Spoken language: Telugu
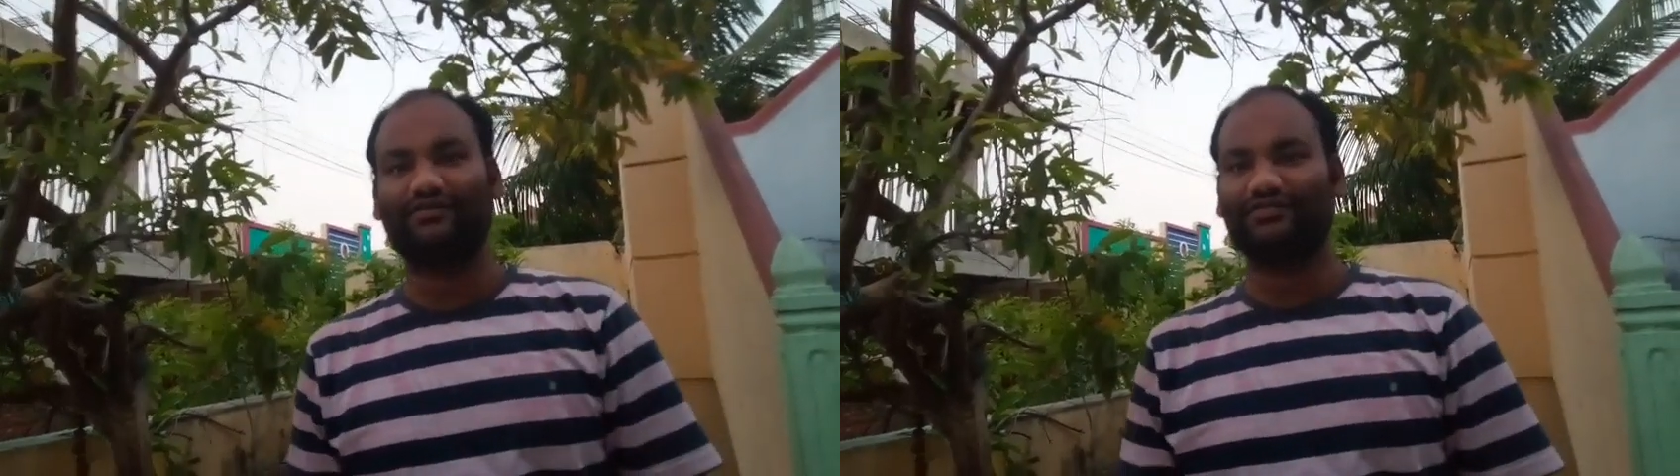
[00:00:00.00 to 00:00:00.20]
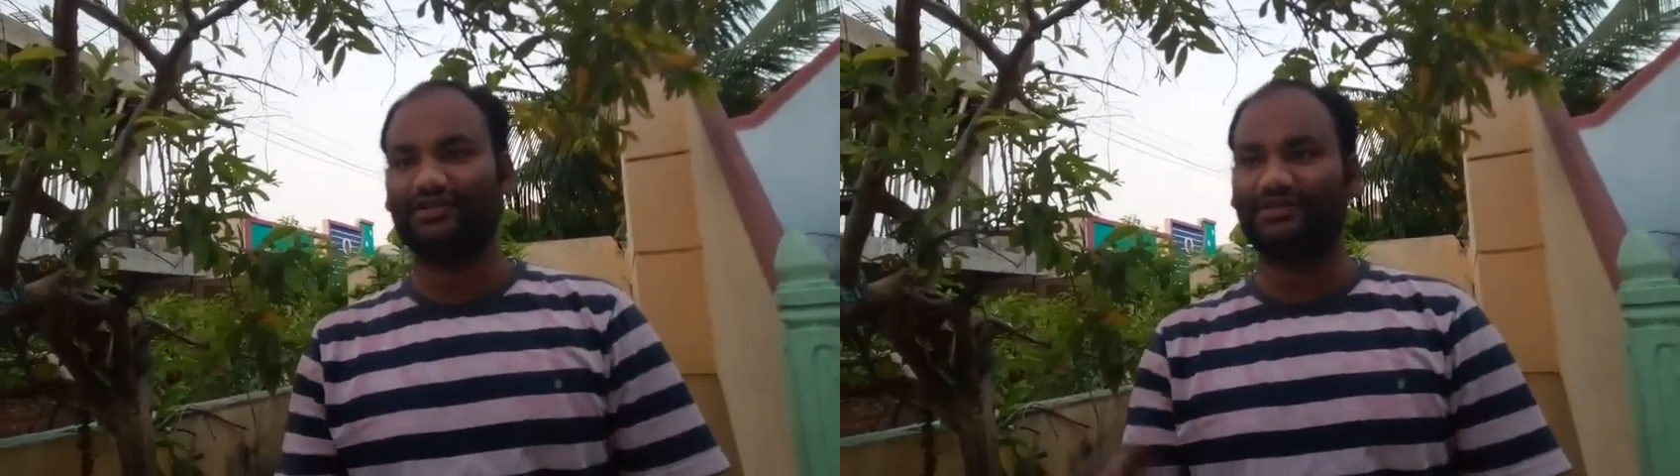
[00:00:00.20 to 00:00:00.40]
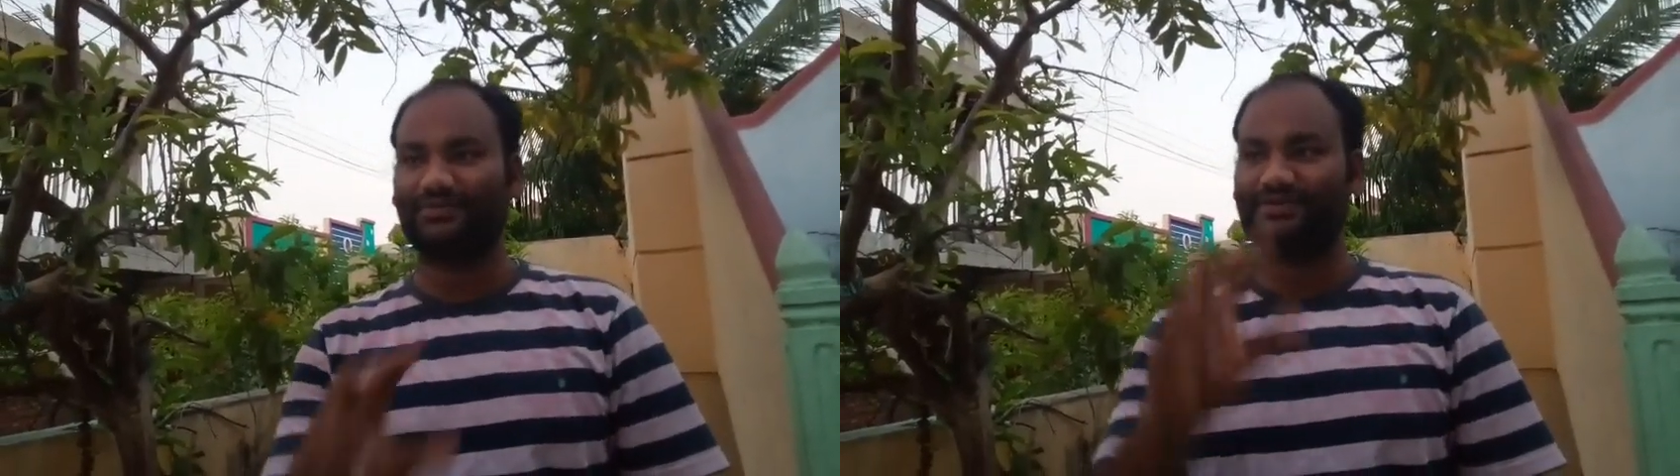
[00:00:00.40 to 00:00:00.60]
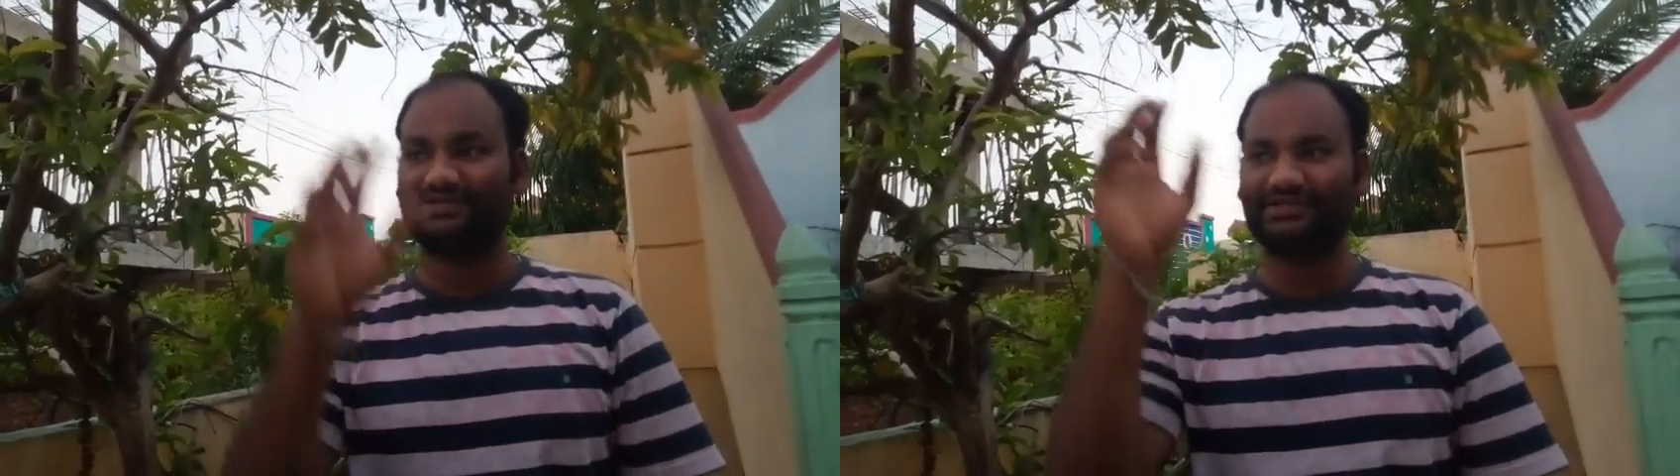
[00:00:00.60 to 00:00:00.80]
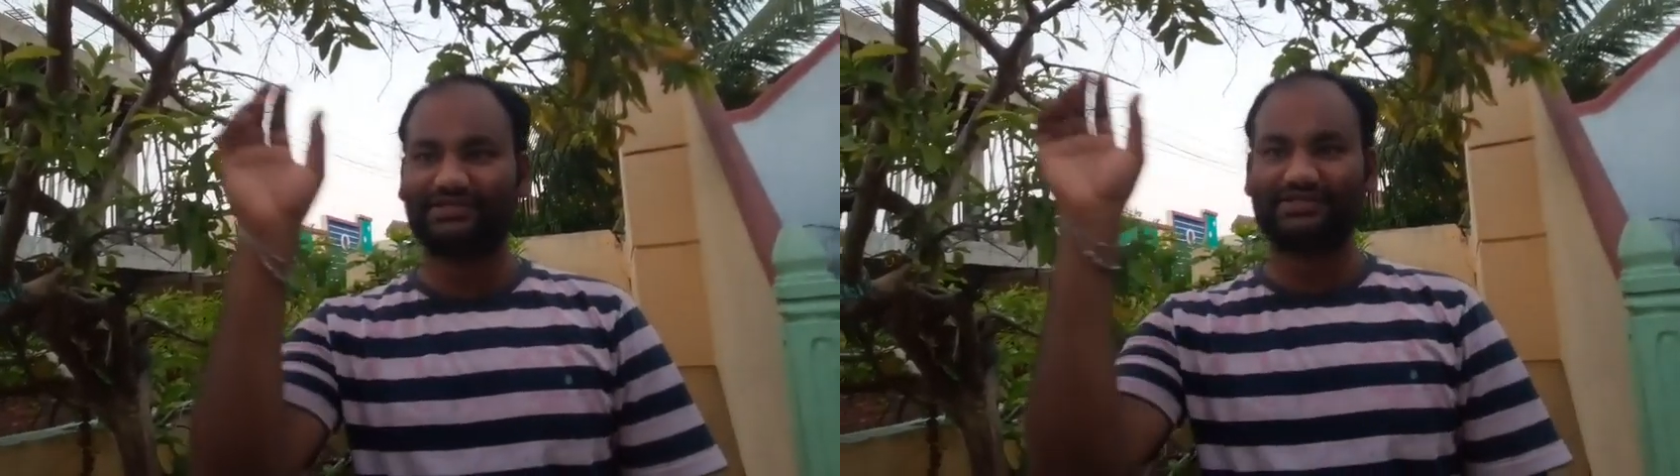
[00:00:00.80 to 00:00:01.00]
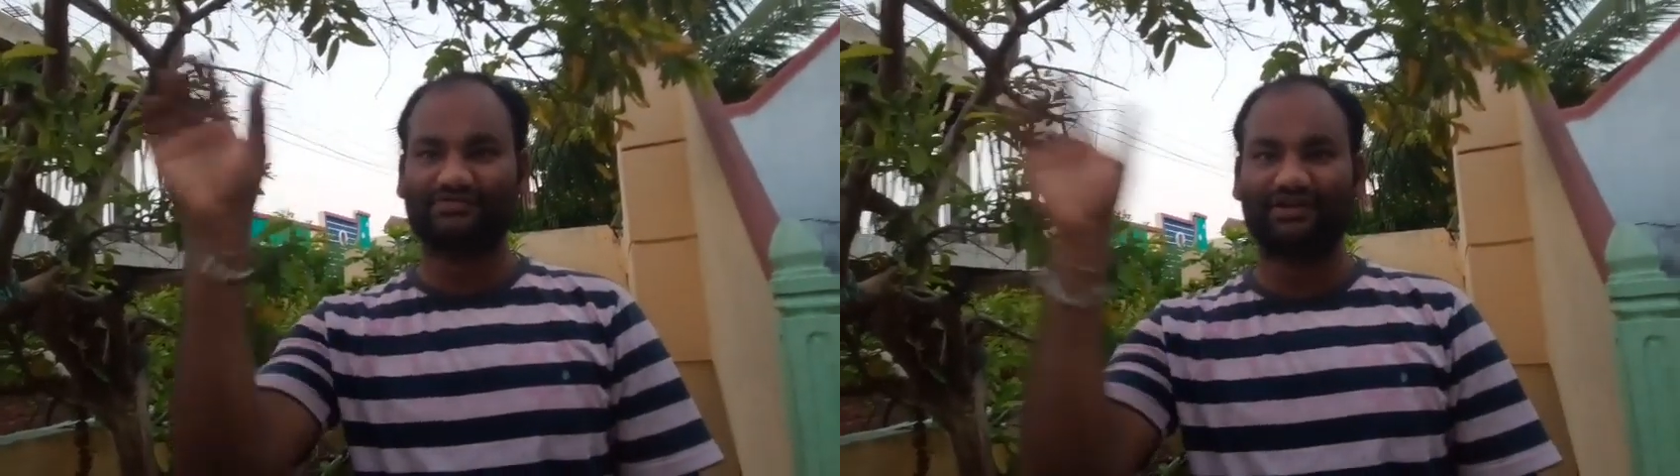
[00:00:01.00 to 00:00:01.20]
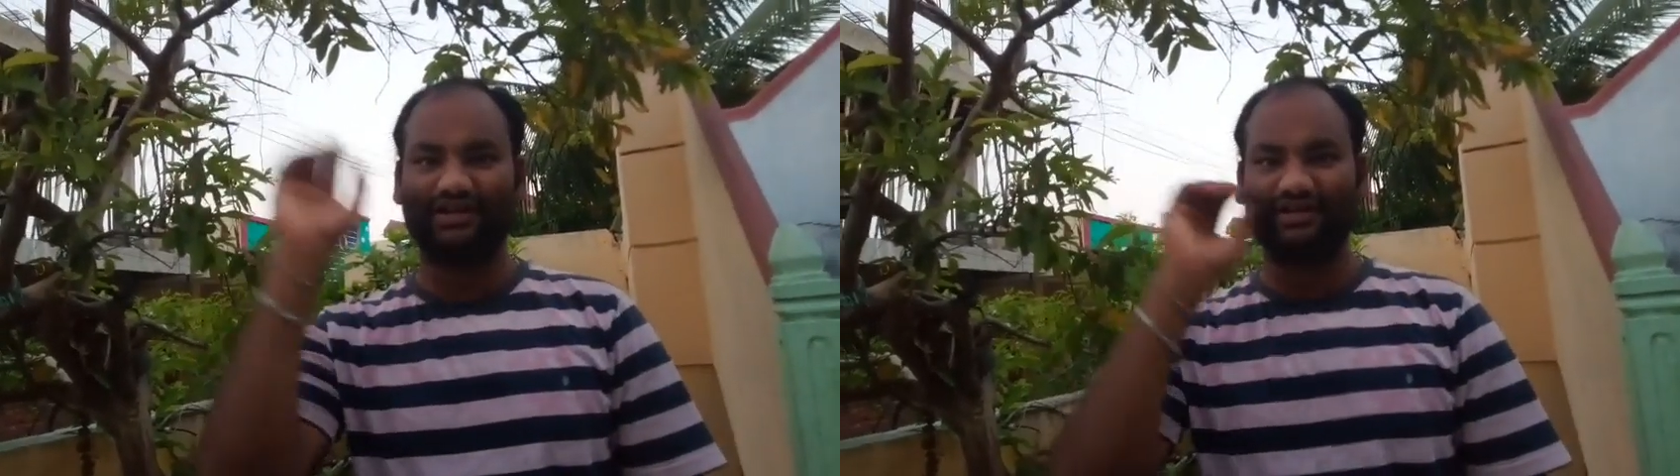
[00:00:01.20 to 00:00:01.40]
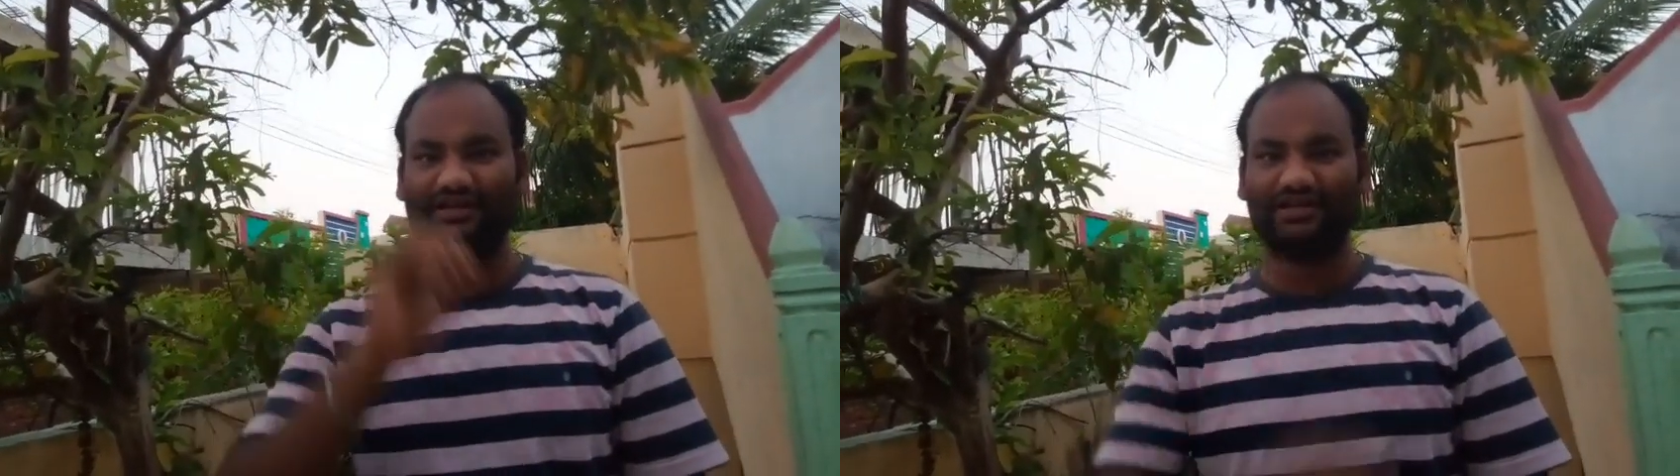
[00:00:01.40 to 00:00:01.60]
ఉందని చెప్పేసి తీసుకొచ్చుకోరు
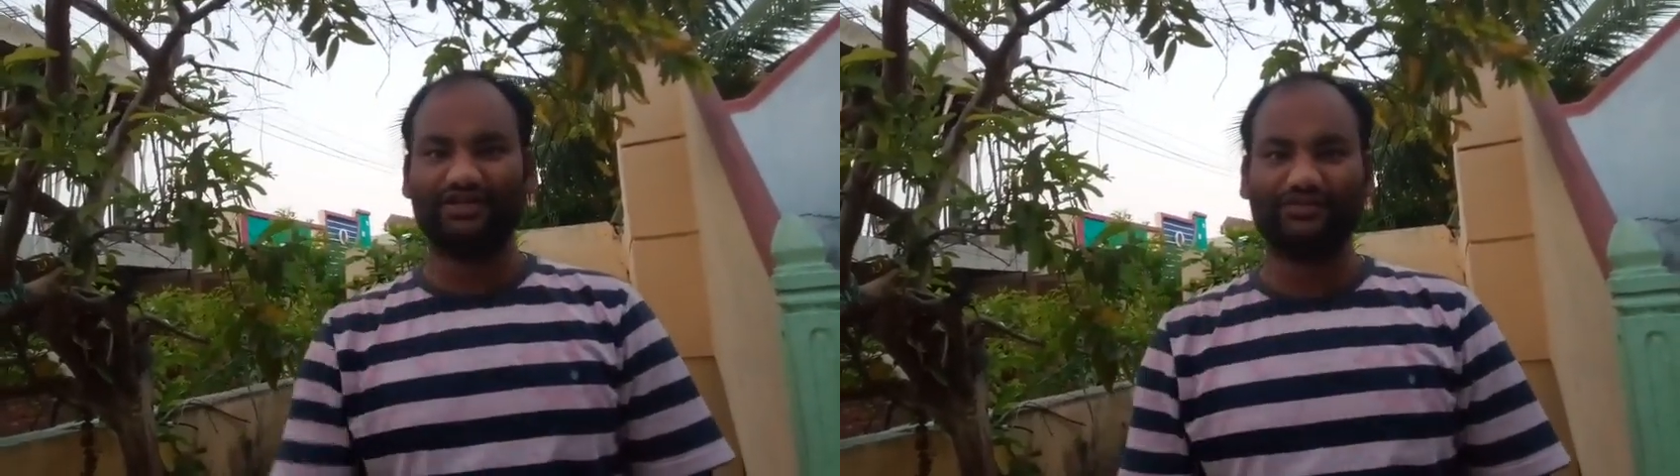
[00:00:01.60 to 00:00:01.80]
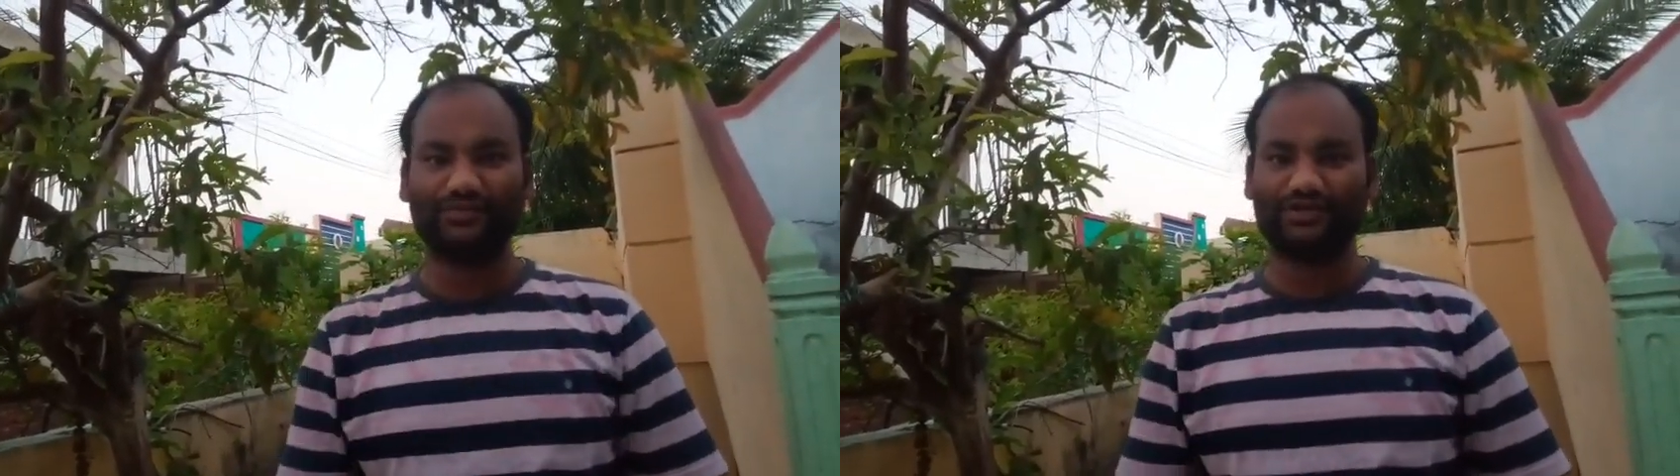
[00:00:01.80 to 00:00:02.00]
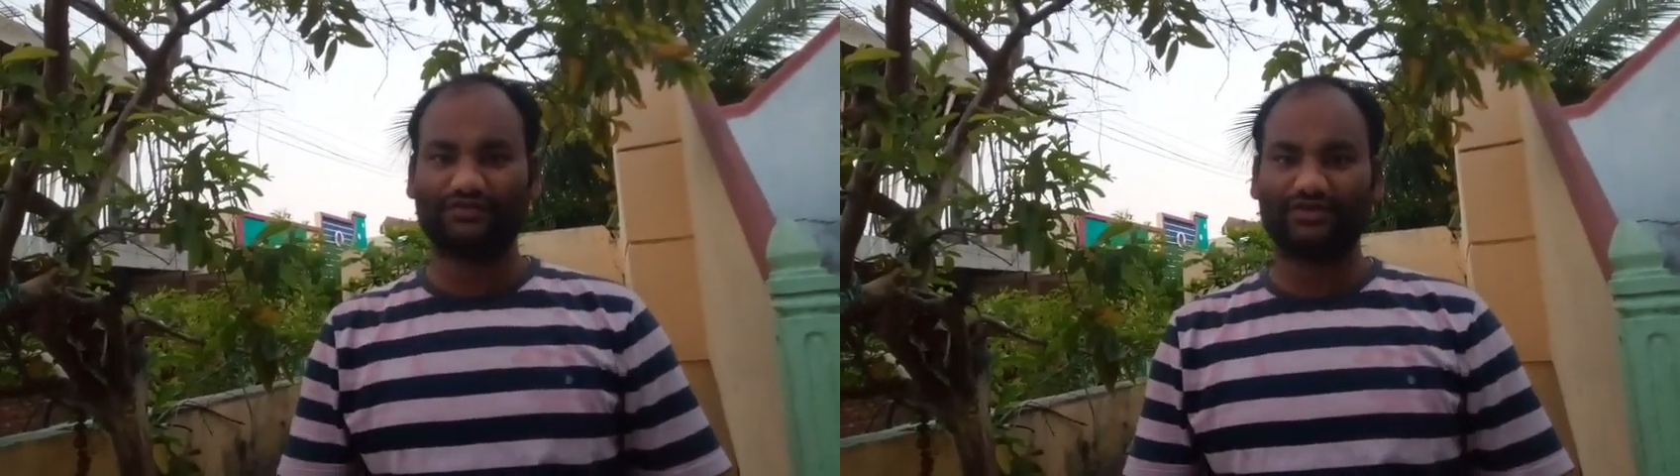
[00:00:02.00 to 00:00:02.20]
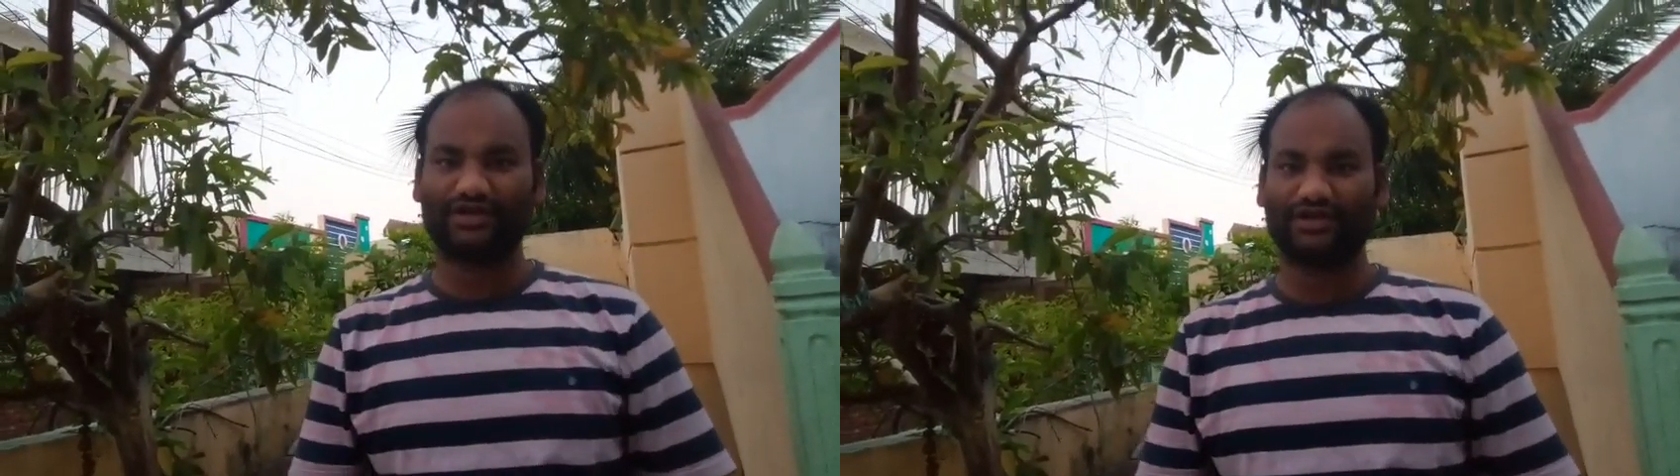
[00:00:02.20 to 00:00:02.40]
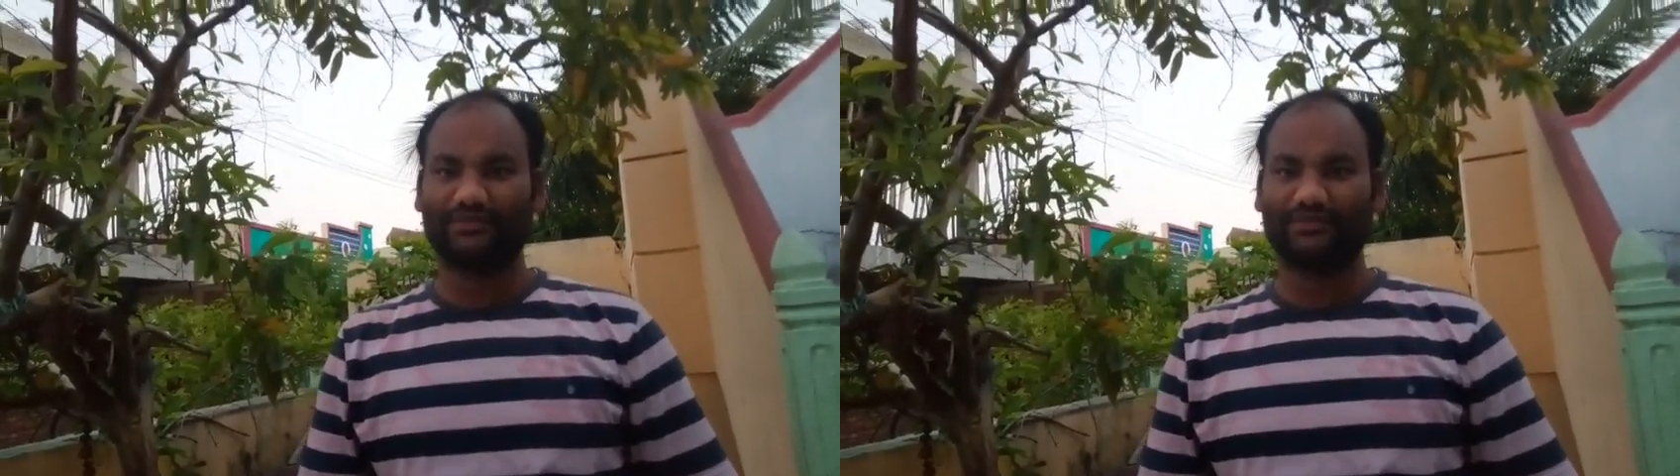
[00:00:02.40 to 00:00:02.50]
ఆయన ఇంటి ముందట ఉన్న